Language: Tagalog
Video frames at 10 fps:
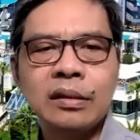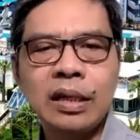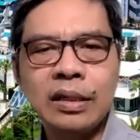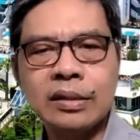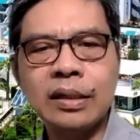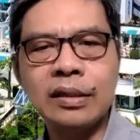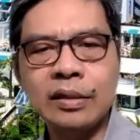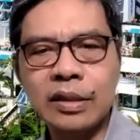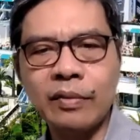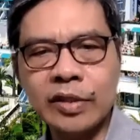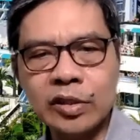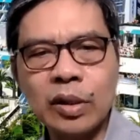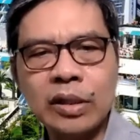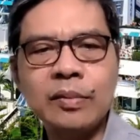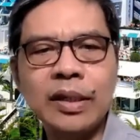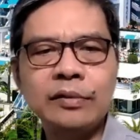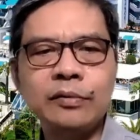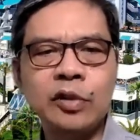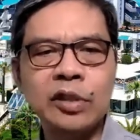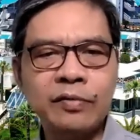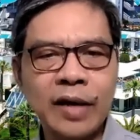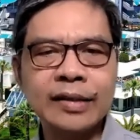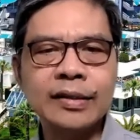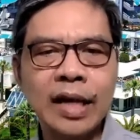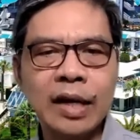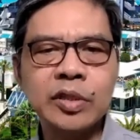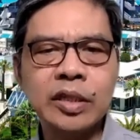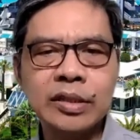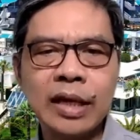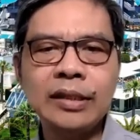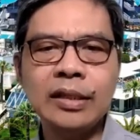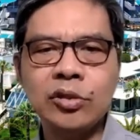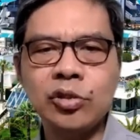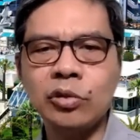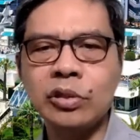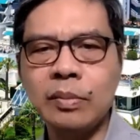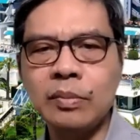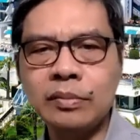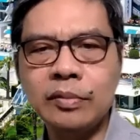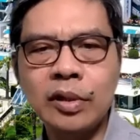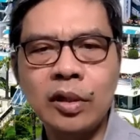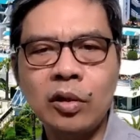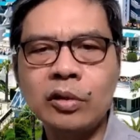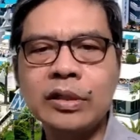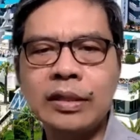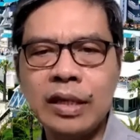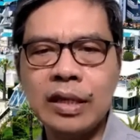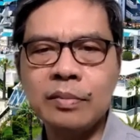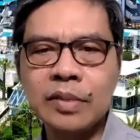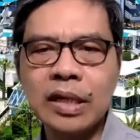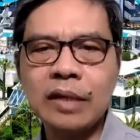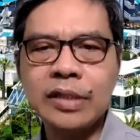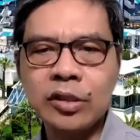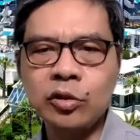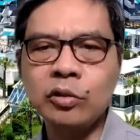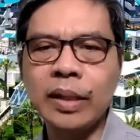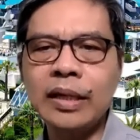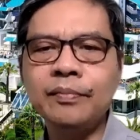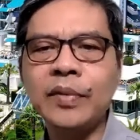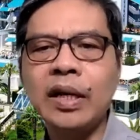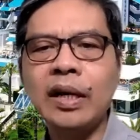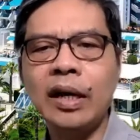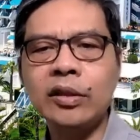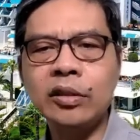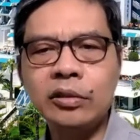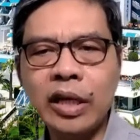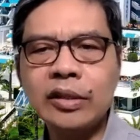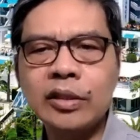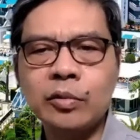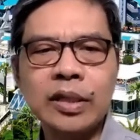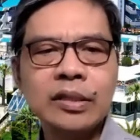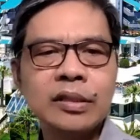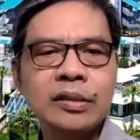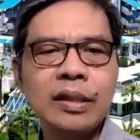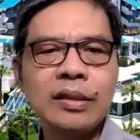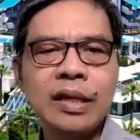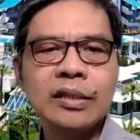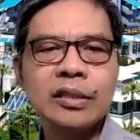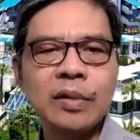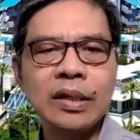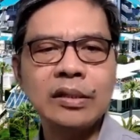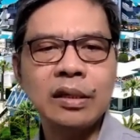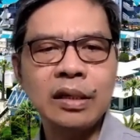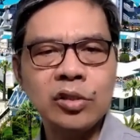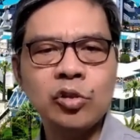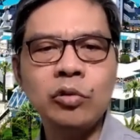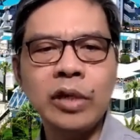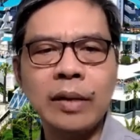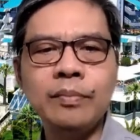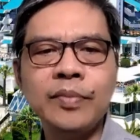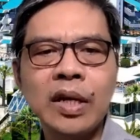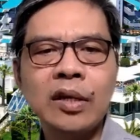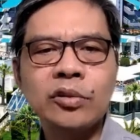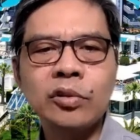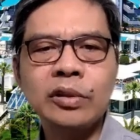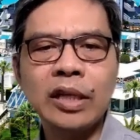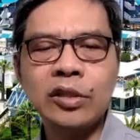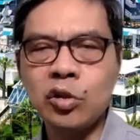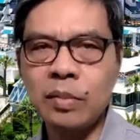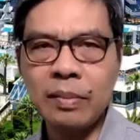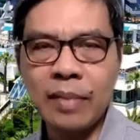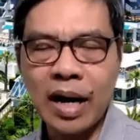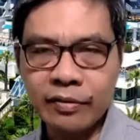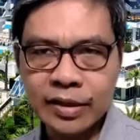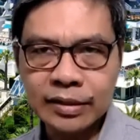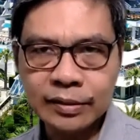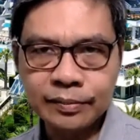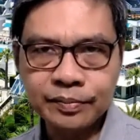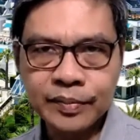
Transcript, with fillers: He said in sub verse 21, For the Father loves the Son and shows him all that he himself is doing, and greater works than this will he show him so that you may marvel.